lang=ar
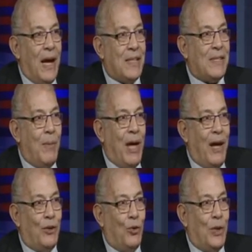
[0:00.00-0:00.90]
السماء
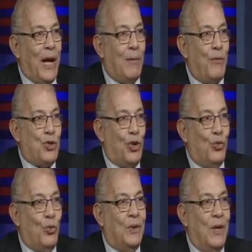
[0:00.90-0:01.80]
حدودنا يعني مفيش
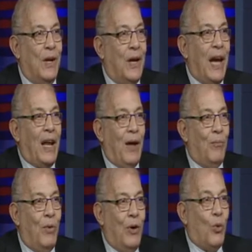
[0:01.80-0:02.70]
حدود احلم
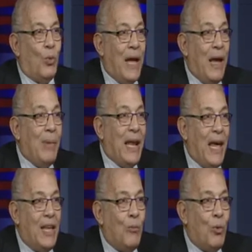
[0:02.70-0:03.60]
ودائما
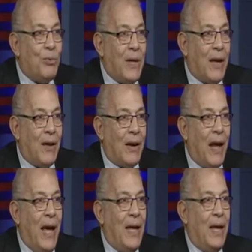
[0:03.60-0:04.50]
اي مبتكر
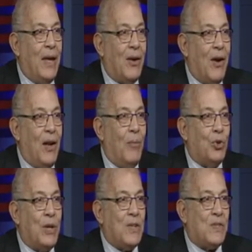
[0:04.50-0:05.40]
اي راجل
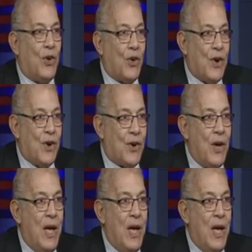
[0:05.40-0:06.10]
متخذ قرار